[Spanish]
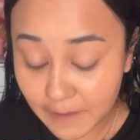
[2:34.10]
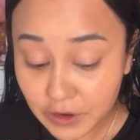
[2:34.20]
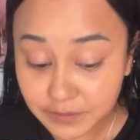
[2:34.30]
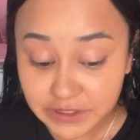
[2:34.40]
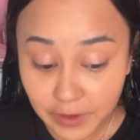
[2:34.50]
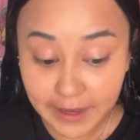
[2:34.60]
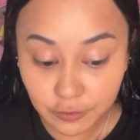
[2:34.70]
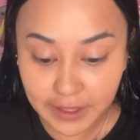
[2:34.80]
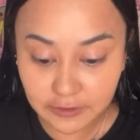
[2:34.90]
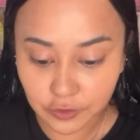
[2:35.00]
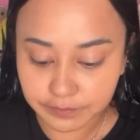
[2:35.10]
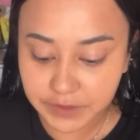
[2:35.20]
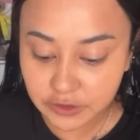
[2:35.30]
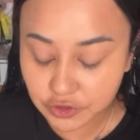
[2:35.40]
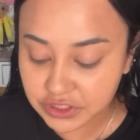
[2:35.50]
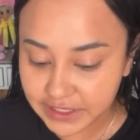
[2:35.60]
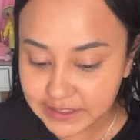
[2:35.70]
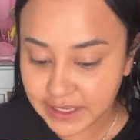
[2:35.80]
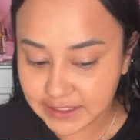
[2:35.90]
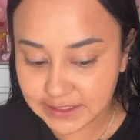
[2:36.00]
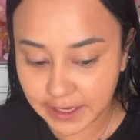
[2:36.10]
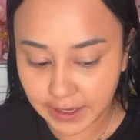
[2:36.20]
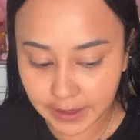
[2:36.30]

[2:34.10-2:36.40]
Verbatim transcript: Abajo de mi escuela hay un antro. Entonces, este.